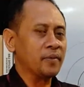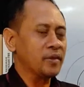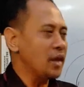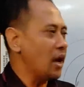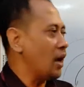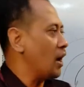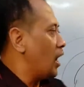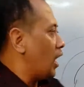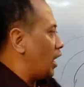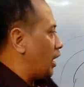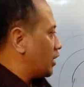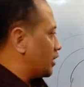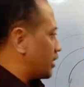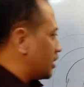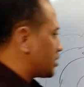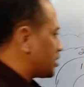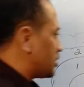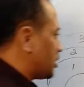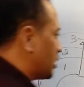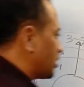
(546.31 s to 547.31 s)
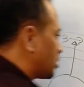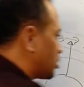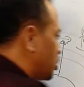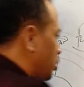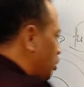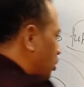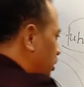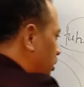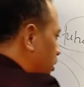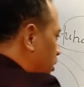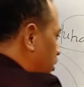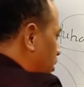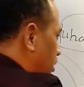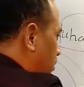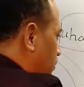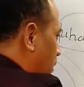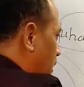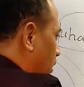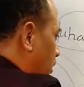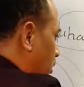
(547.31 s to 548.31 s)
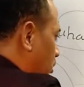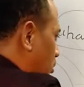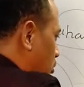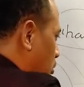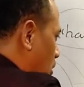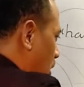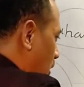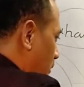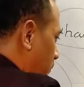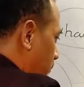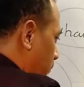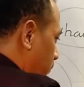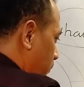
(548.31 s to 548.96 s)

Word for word: Nah, Hades dan Seol ini terbagi dua.